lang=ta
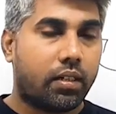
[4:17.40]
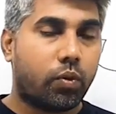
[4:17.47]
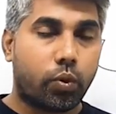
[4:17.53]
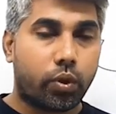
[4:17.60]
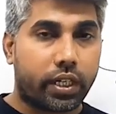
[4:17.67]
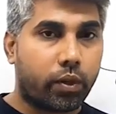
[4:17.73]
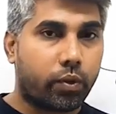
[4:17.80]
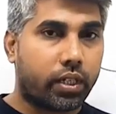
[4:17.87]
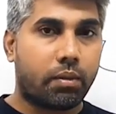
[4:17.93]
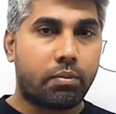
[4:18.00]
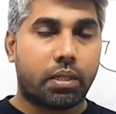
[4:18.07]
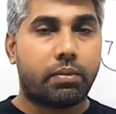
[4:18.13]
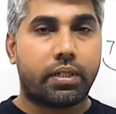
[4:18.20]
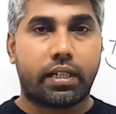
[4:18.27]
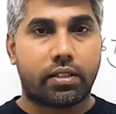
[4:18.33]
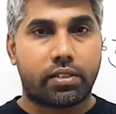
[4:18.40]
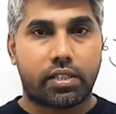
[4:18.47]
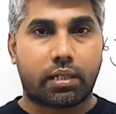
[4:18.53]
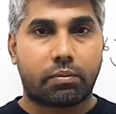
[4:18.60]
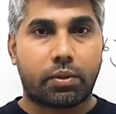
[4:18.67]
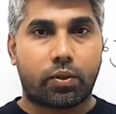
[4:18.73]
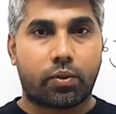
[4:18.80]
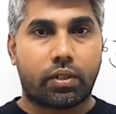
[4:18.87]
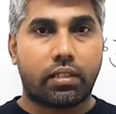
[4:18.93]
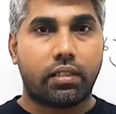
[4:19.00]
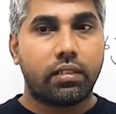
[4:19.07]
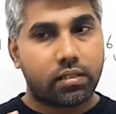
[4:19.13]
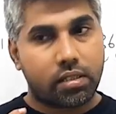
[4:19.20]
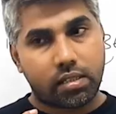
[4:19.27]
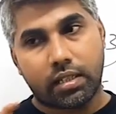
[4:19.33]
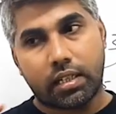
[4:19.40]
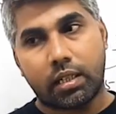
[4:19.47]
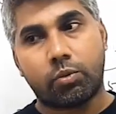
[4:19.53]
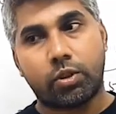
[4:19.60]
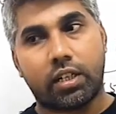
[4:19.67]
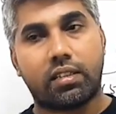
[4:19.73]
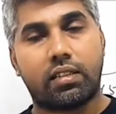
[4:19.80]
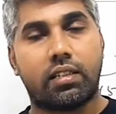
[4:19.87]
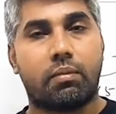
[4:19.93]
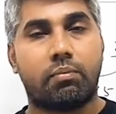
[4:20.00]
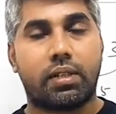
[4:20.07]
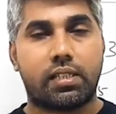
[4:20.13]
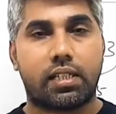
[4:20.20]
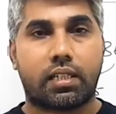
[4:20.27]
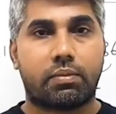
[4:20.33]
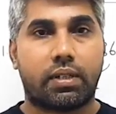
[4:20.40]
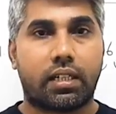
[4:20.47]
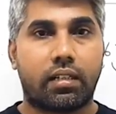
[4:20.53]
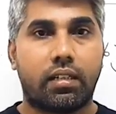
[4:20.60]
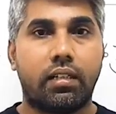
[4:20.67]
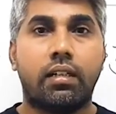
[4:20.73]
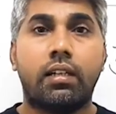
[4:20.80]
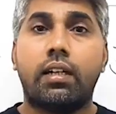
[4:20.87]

ஒரே ஒரு நம்பர் மட்டும் எடுத்து செக் பண்ணக்கூடாது ஜஸ்ட் ரெண்டு மூணு எடுத்து நம்பர் செக் பண்ணிக்கலாம்